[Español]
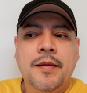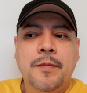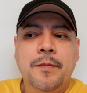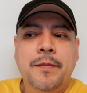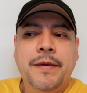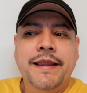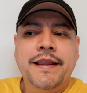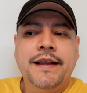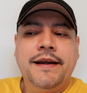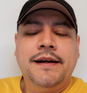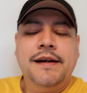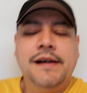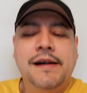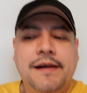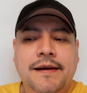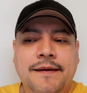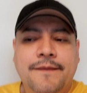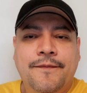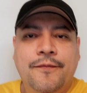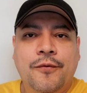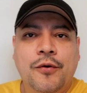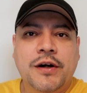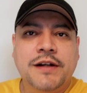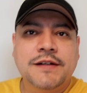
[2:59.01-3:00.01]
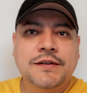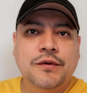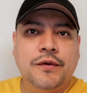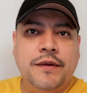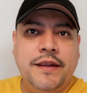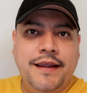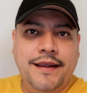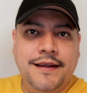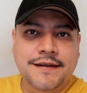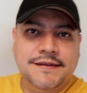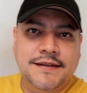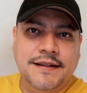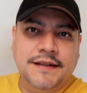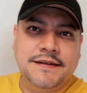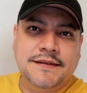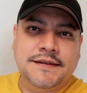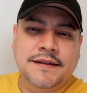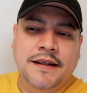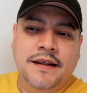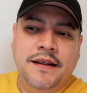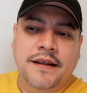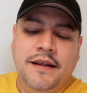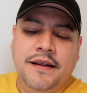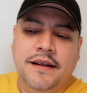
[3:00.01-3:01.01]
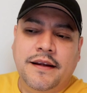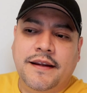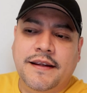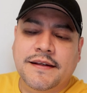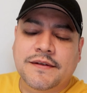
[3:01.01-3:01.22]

va a llegar el refuerzo de estas, que